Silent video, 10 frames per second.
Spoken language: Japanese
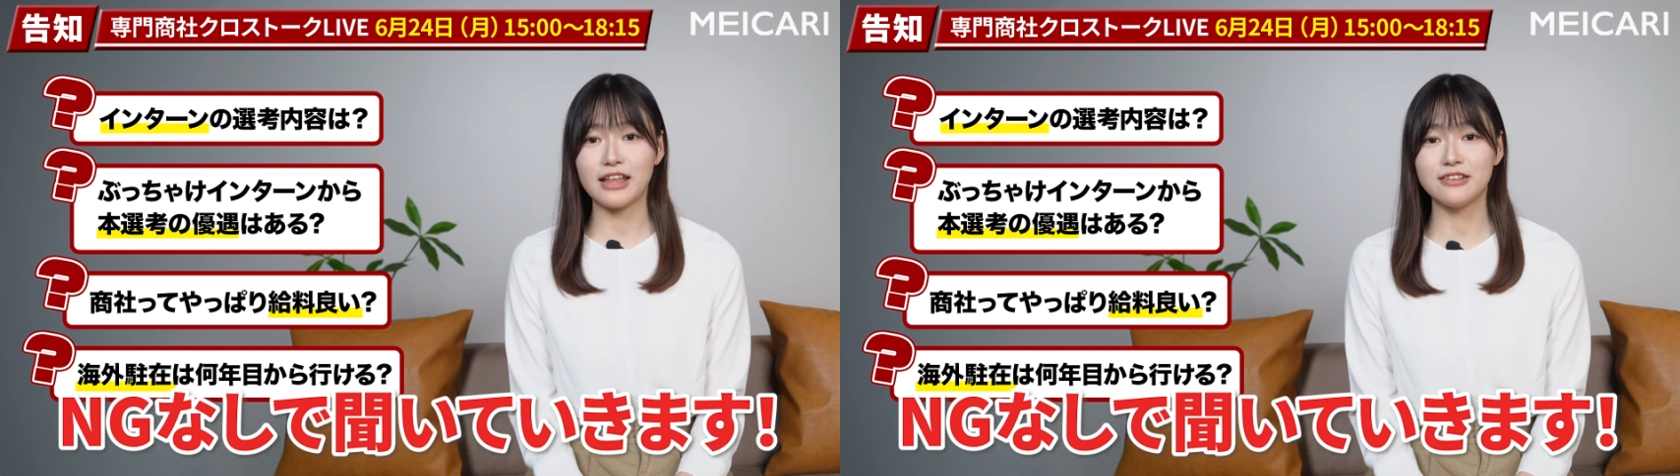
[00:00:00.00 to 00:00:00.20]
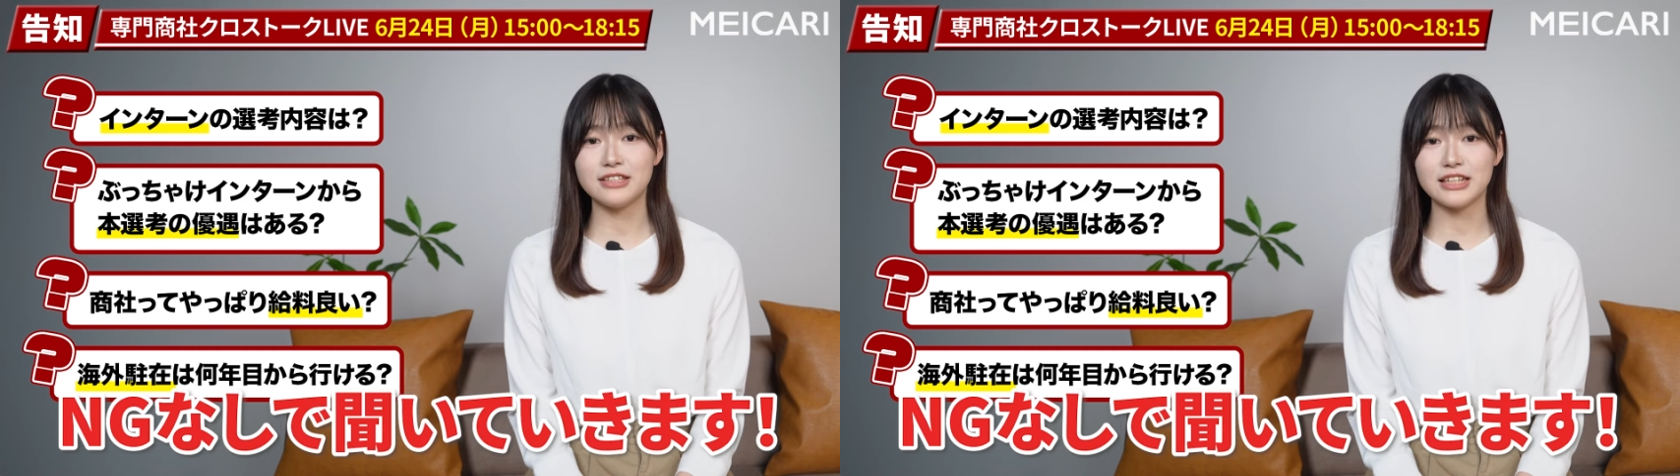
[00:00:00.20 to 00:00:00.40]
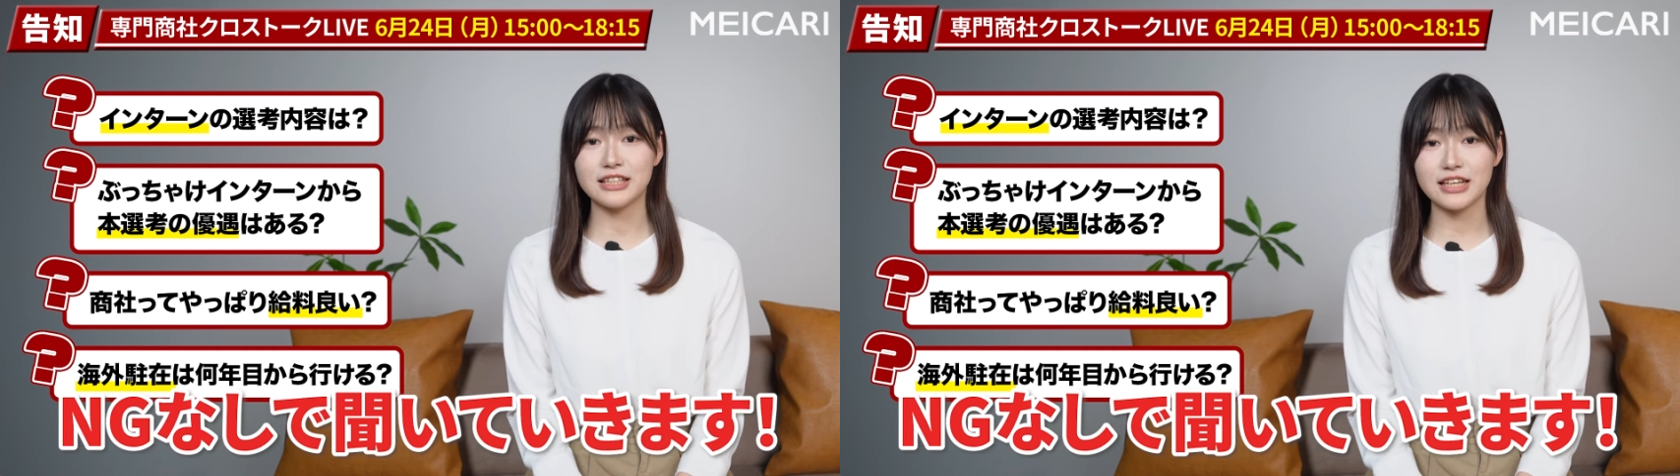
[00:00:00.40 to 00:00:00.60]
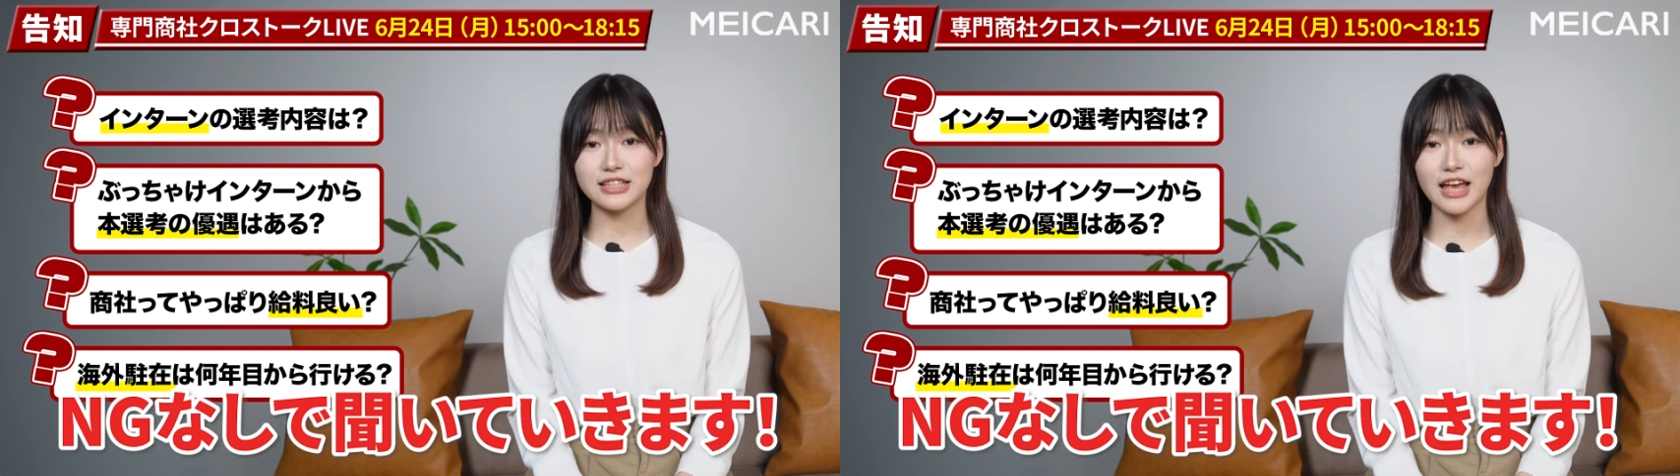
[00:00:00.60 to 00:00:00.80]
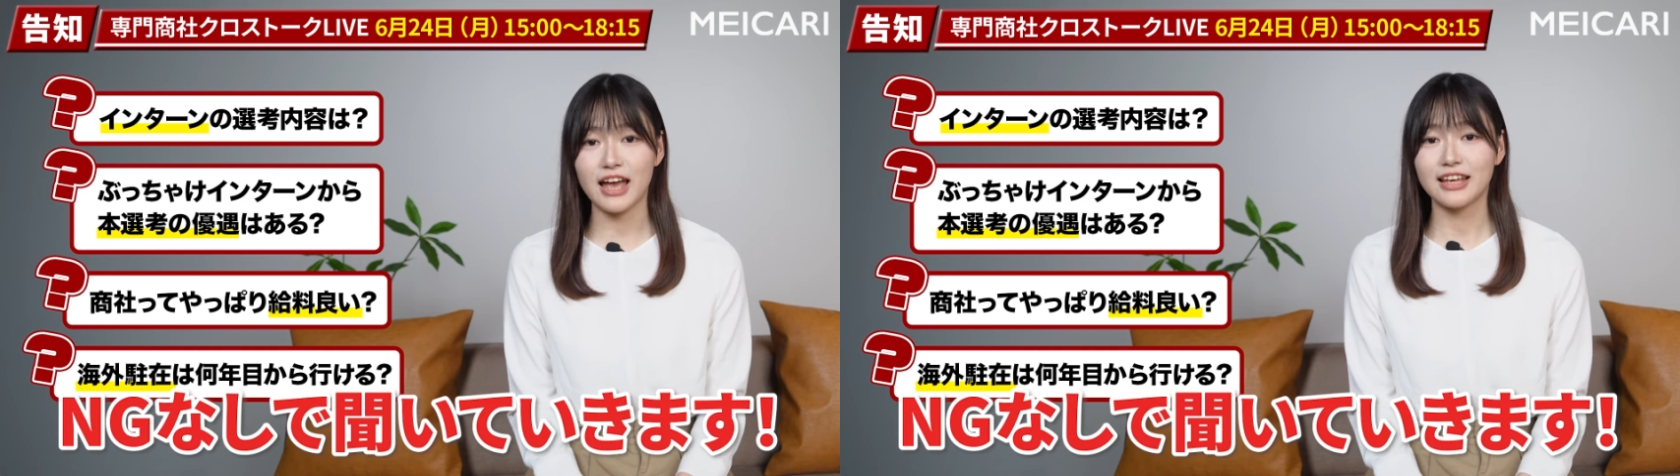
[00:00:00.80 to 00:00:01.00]
NG な
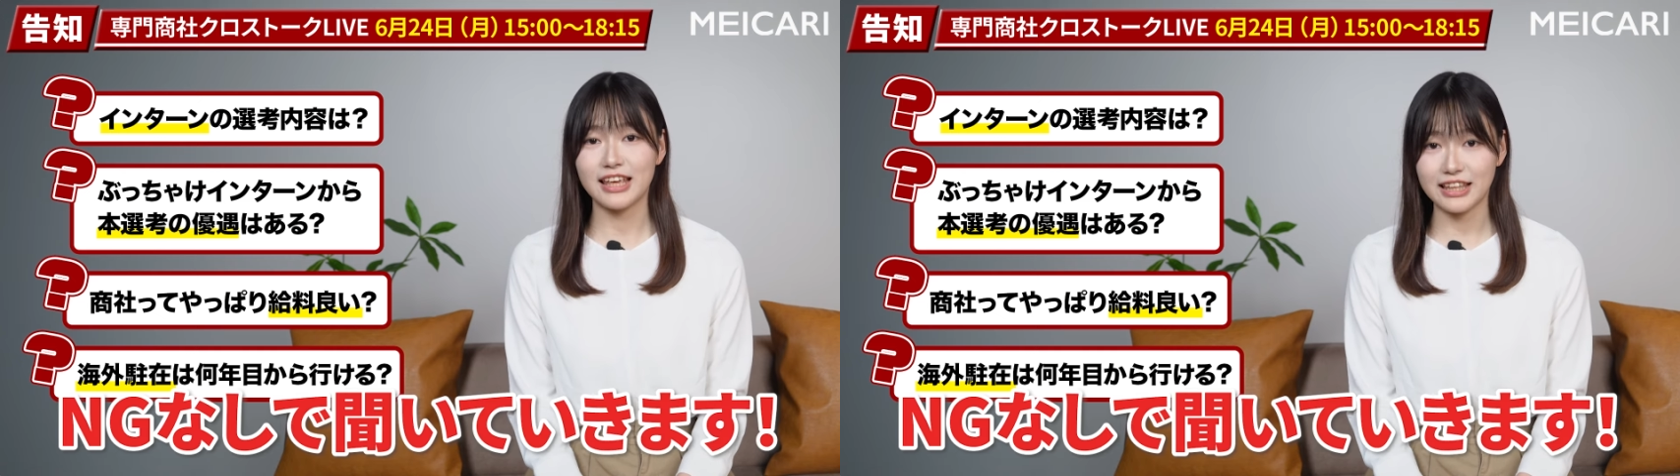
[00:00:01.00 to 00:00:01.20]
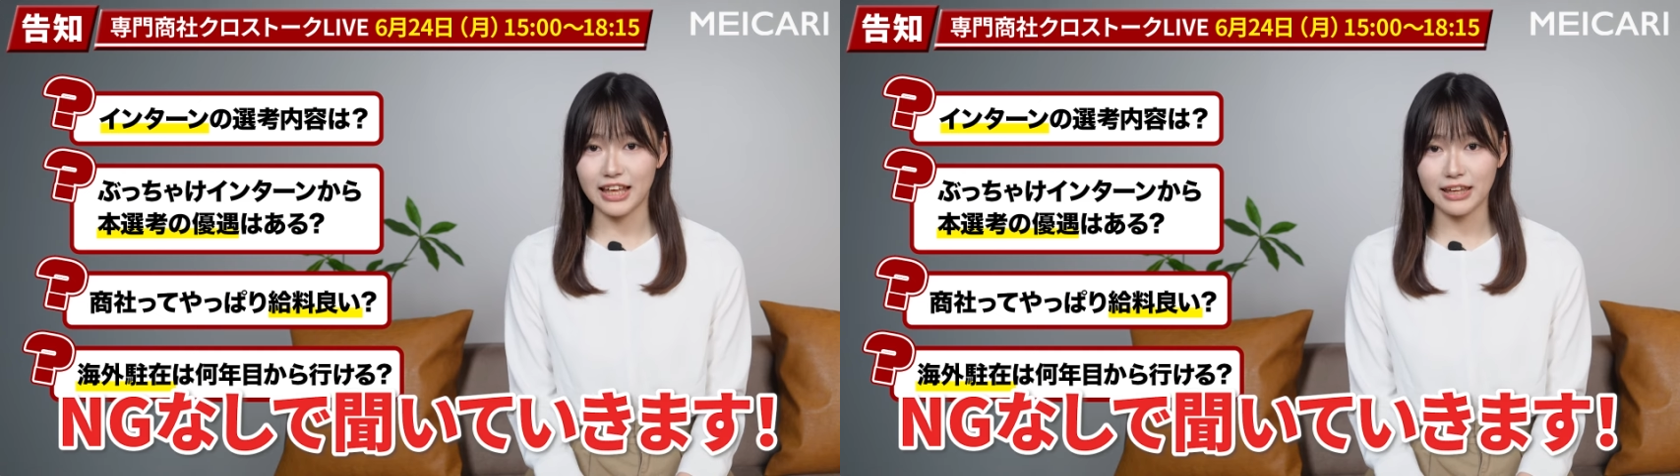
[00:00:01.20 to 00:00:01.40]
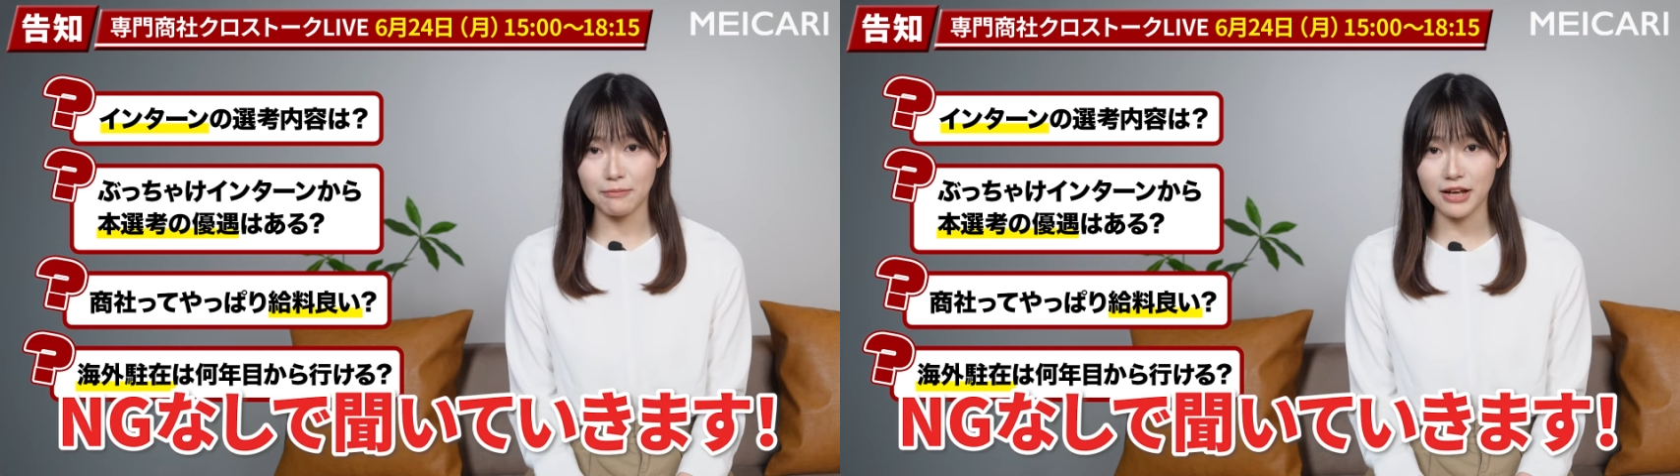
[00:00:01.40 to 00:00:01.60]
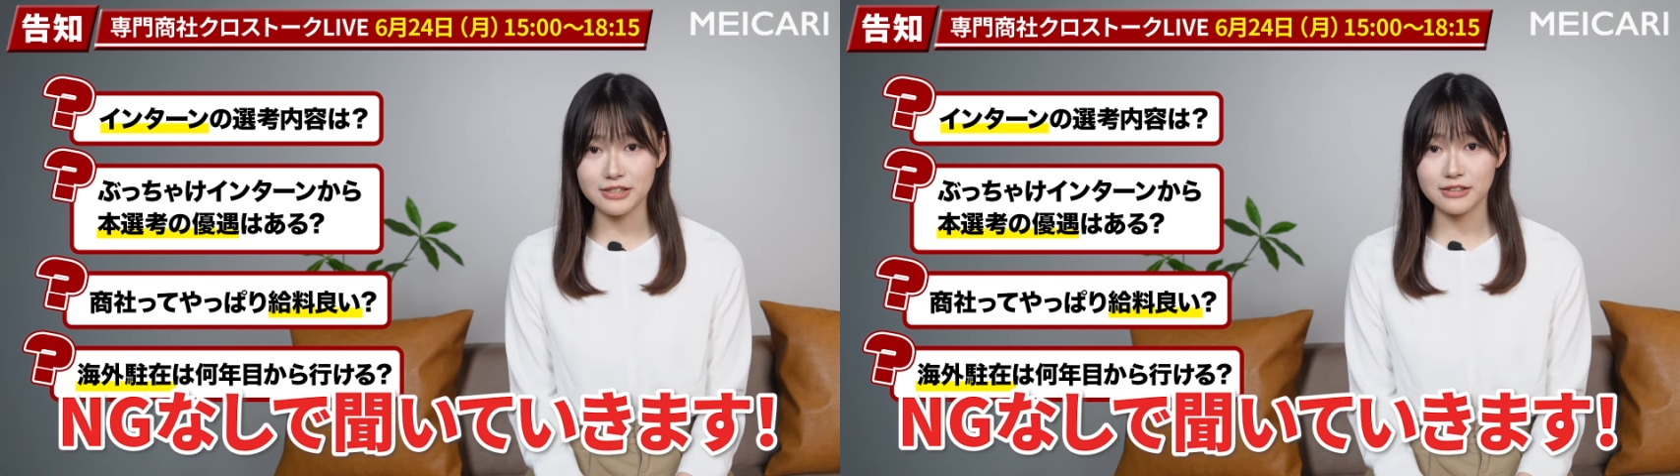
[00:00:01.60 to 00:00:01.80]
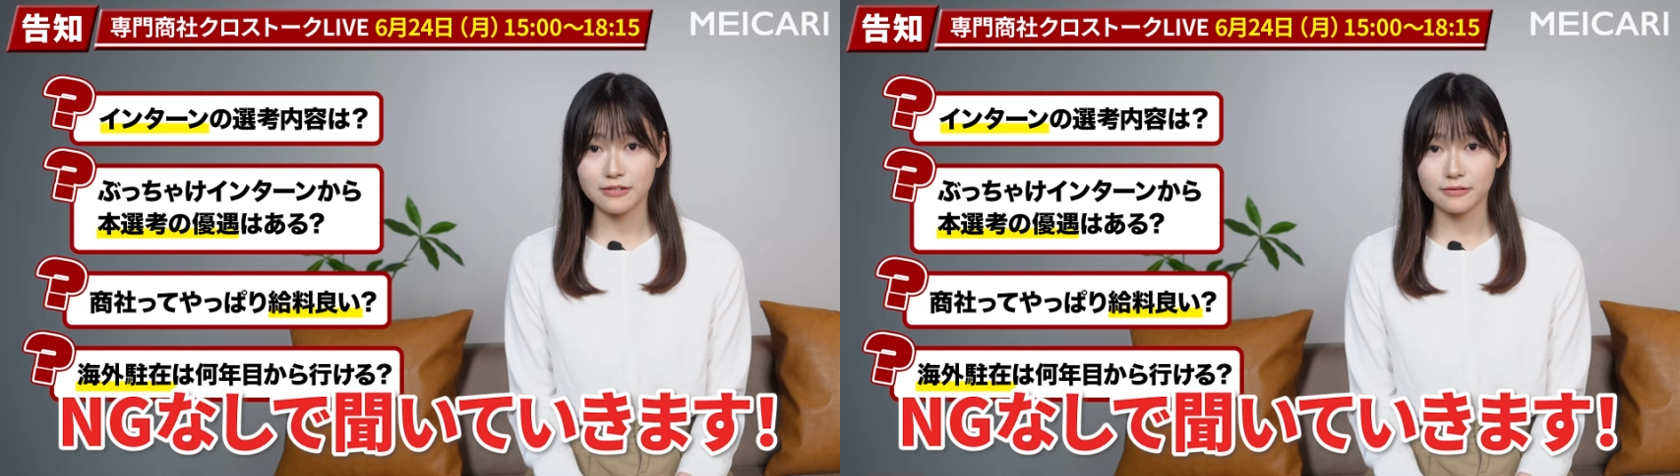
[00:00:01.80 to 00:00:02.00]
しで聞いていきます